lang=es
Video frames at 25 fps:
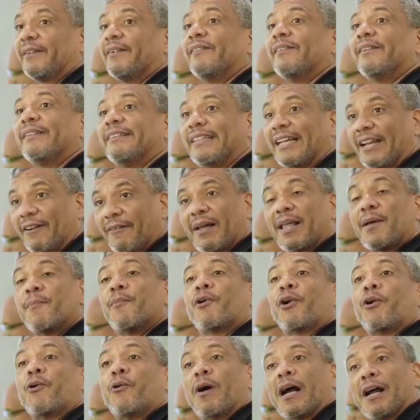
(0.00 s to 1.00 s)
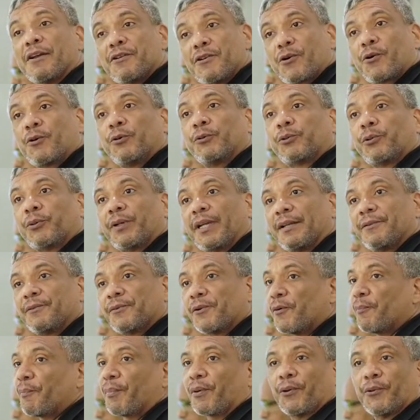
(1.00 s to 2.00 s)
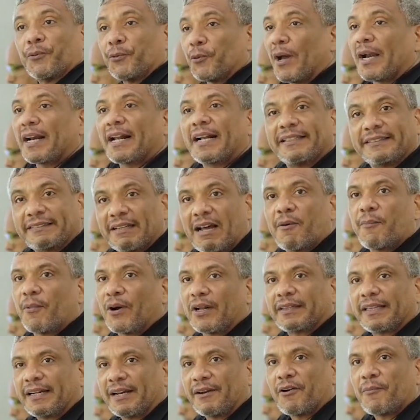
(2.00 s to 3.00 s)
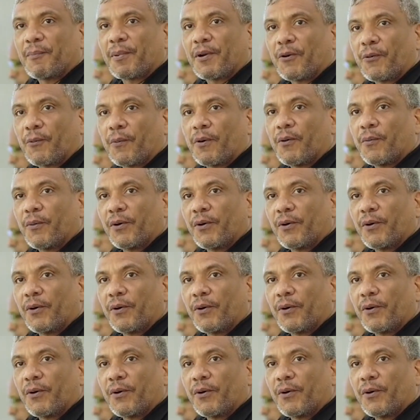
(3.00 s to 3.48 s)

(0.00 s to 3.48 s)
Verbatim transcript: en esto se está basando para que nosotros podamos hoy eh,